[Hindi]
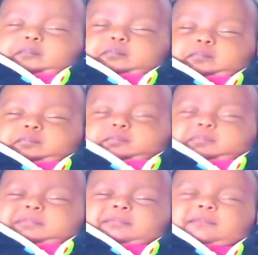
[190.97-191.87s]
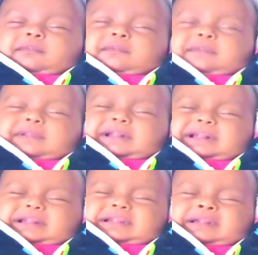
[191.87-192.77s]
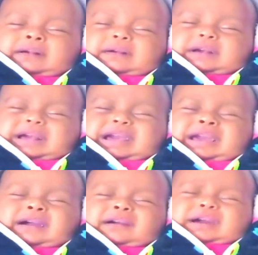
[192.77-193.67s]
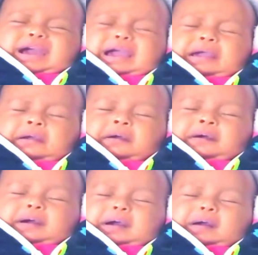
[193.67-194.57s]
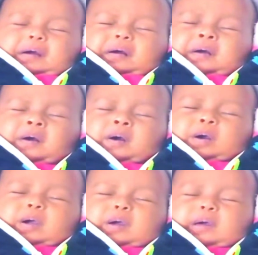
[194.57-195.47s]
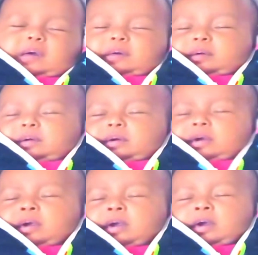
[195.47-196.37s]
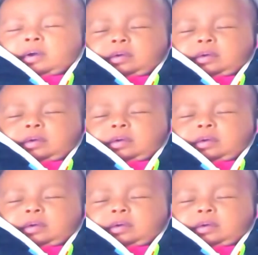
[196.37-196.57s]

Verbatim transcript: आ जाओ अनाया गुनगुन गुनगुन ए अनाया